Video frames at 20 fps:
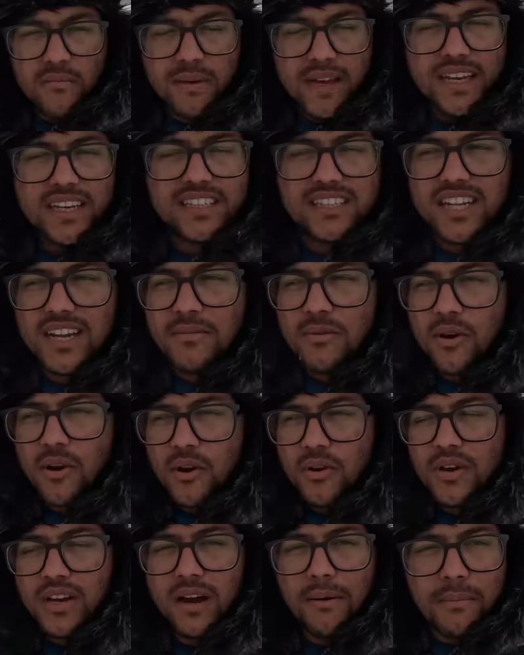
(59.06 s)
और मैं इसलिए
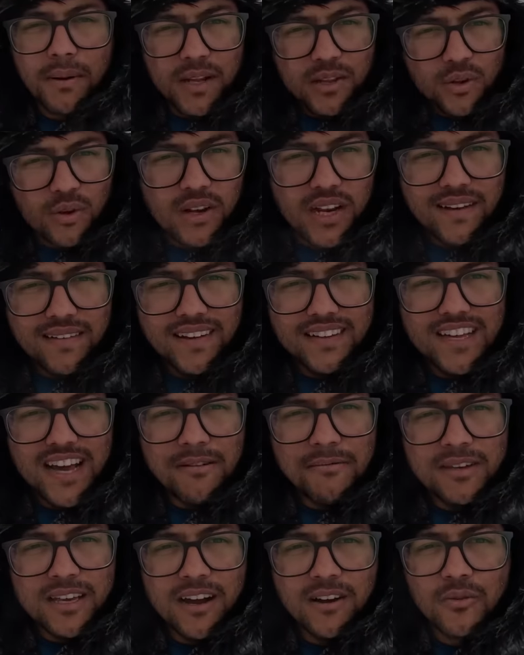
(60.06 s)
बोल रहा हूँ कपड़े धोने का
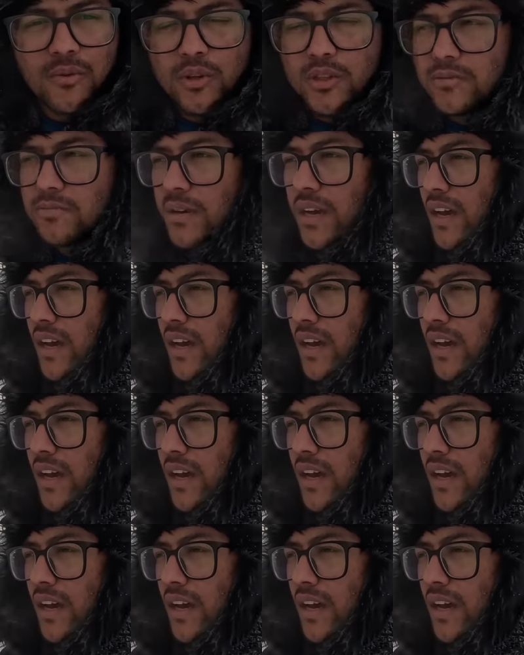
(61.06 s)
यहाँ पे याकूस